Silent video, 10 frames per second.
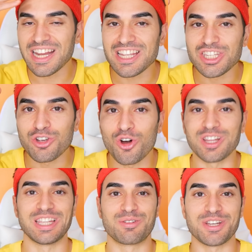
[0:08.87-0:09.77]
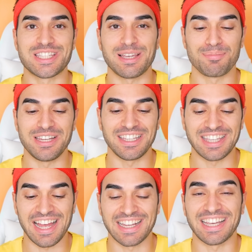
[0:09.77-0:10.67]
nasconde questa
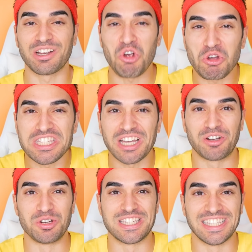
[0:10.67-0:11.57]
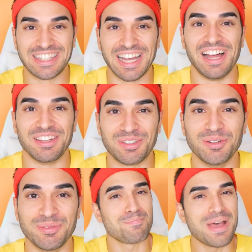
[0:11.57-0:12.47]
abilità che costa così
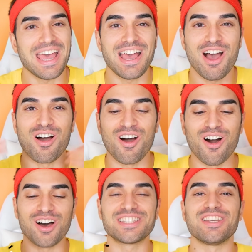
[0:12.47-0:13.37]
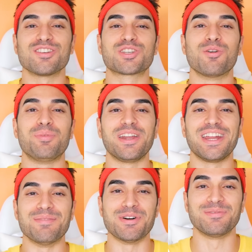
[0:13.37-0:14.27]
tanto? Beh, Oggi lo
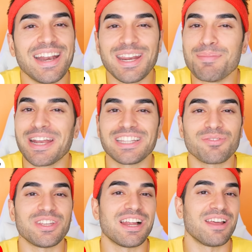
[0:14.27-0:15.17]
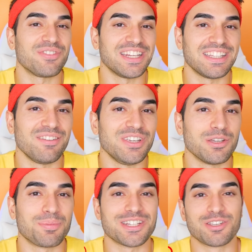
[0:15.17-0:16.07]
scopriremo Rimanete fino alla fine del
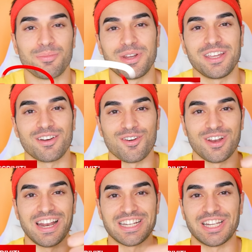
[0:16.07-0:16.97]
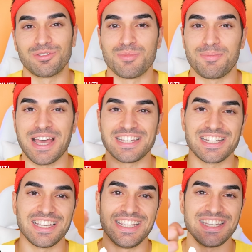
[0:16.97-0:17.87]
video per scoprirlo Lasciate un mi
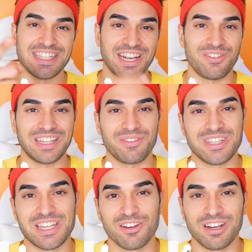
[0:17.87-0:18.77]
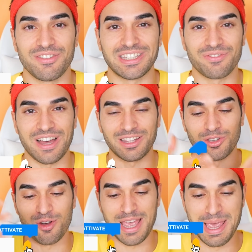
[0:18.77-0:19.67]
piace Iscrivetevi se non l'avete
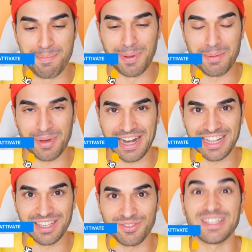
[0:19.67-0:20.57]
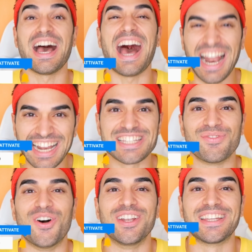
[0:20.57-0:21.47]
fatto E preparatevi alla
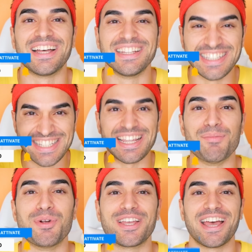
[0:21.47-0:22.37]
svolta di Stumble